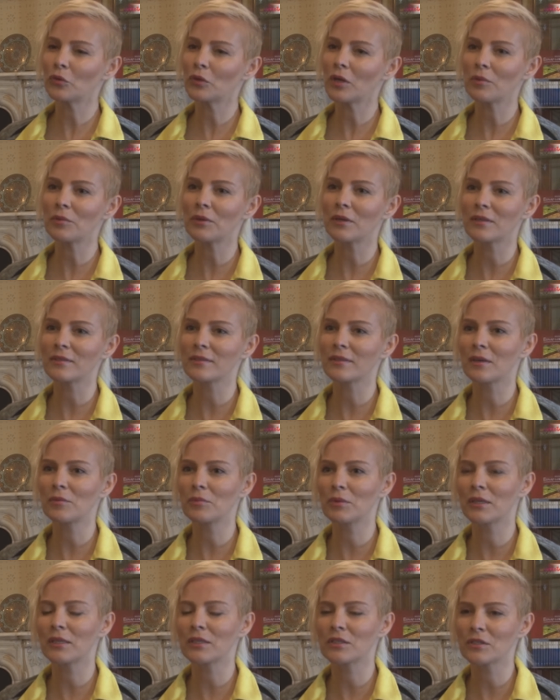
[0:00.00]
Onlar biraz
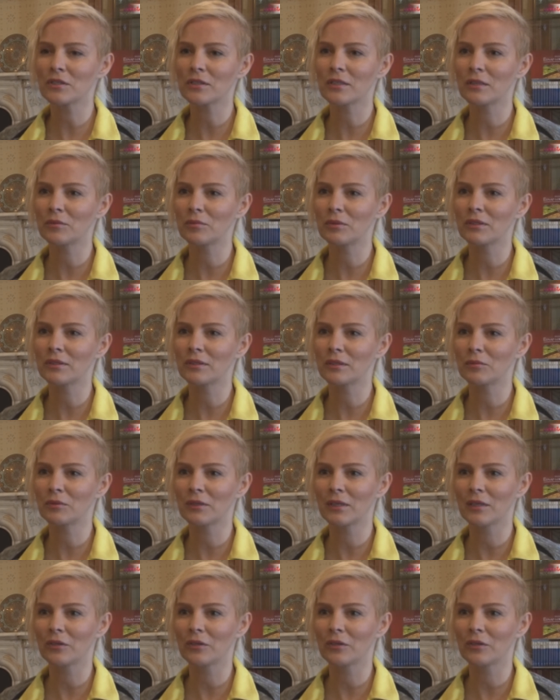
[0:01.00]
daha birleştirilebilir gibi